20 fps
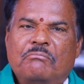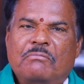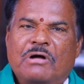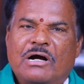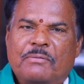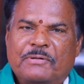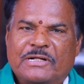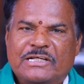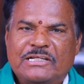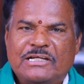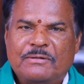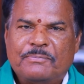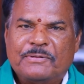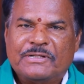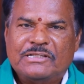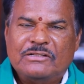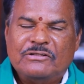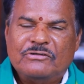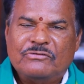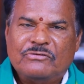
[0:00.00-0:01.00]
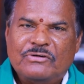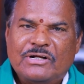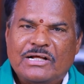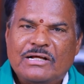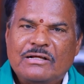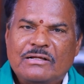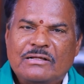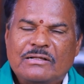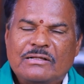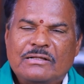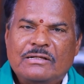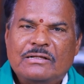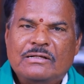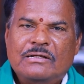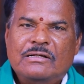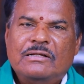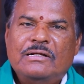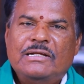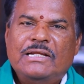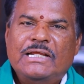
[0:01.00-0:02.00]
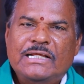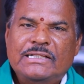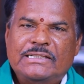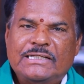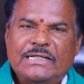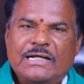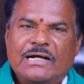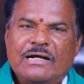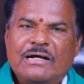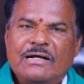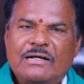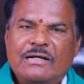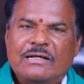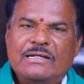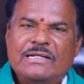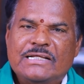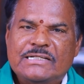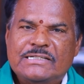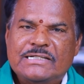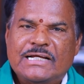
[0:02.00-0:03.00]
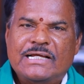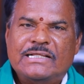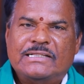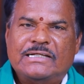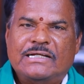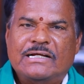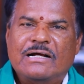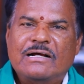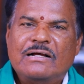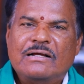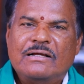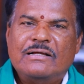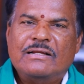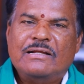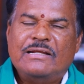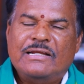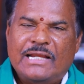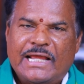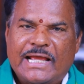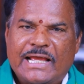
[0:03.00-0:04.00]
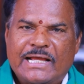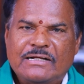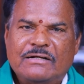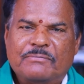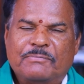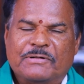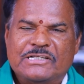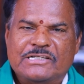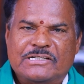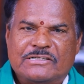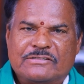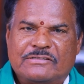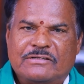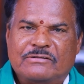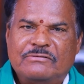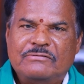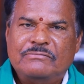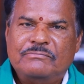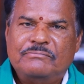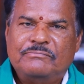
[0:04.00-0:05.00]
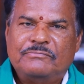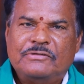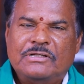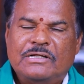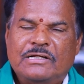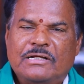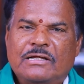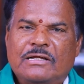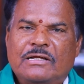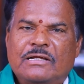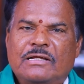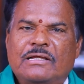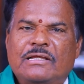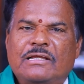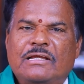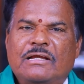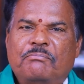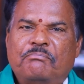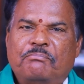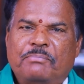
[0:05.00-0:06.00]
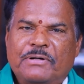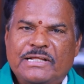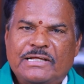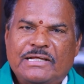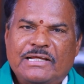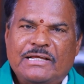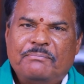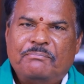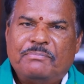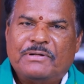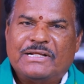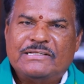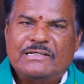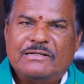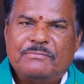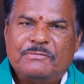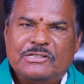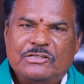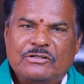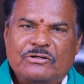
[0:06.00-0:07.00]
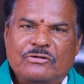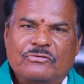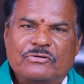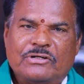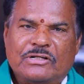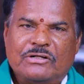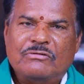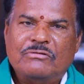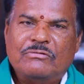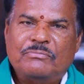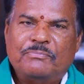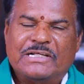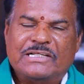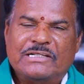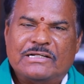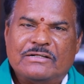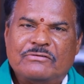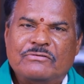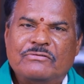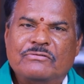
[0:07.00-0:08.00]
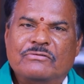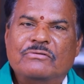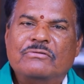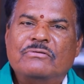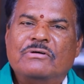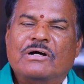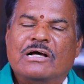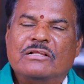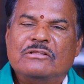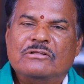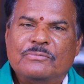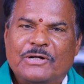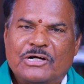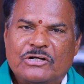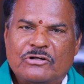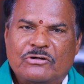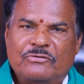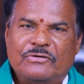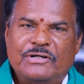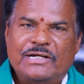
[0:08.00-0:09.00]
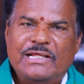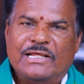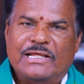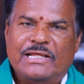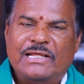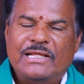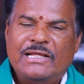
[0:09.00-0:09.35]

మా ప్రజాప్రతినిధులు కూడా నీతిగా నిజాయితీగా న్యాయంగా పనిచేస్తారు ఎప్పటికీ ప్రజల మధ్యలో ఉంటారు ప్రజలకు అందుబాటులో ఉండి